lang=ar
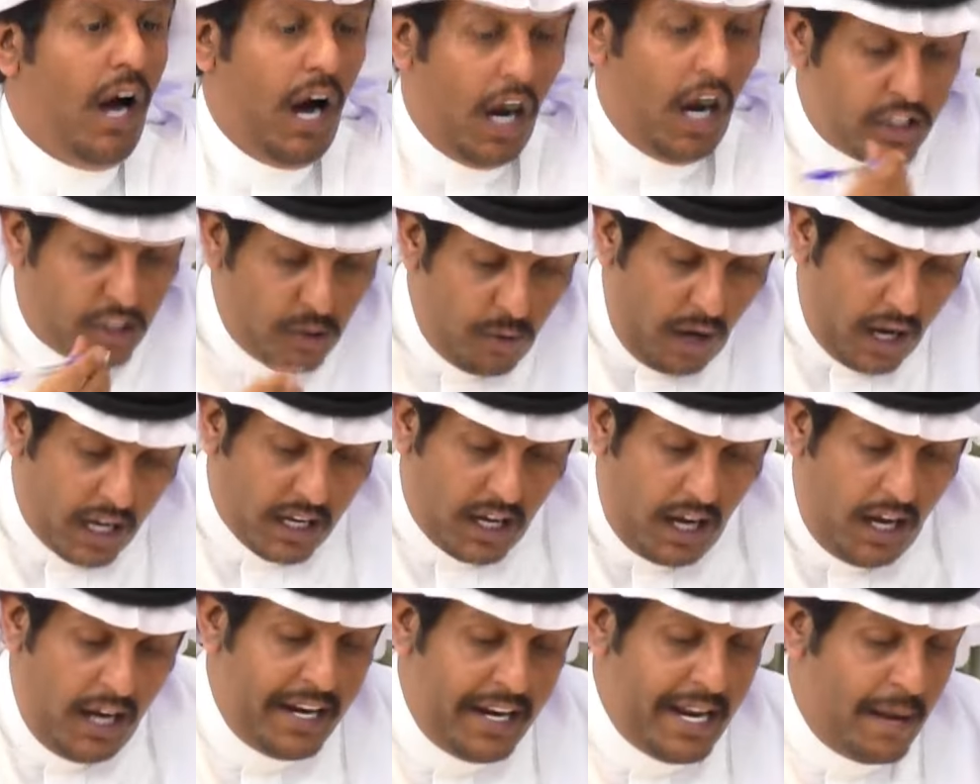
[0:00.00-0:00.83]

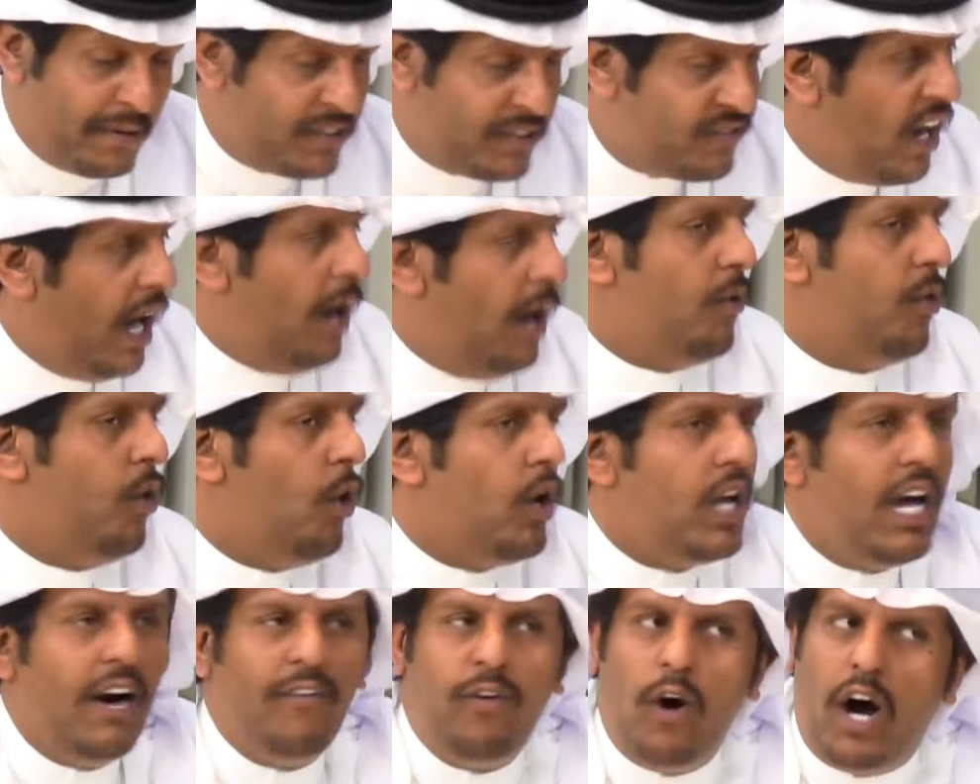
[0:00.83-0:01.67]
اتوقع انه متفاوض هو
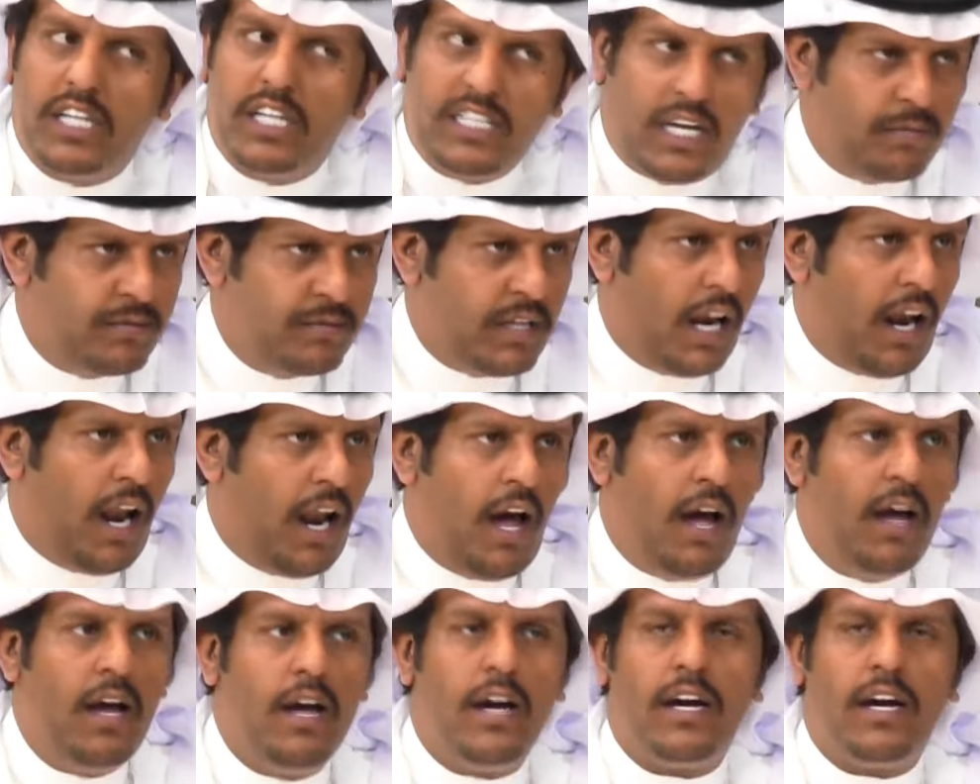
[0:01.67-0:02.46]
يا فؤاد عبد الله